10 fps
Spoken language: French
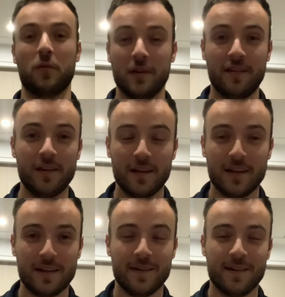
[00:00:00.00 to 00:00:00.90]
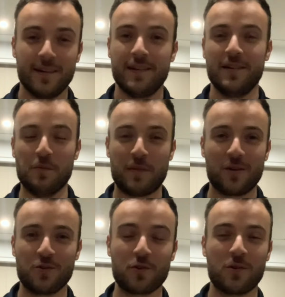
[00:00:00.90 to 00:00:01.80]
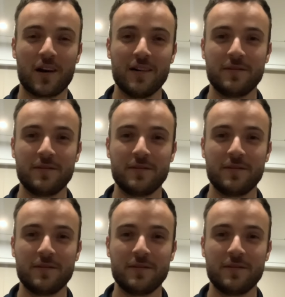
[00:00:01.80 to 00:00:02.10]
disait euh, pain au chocolat.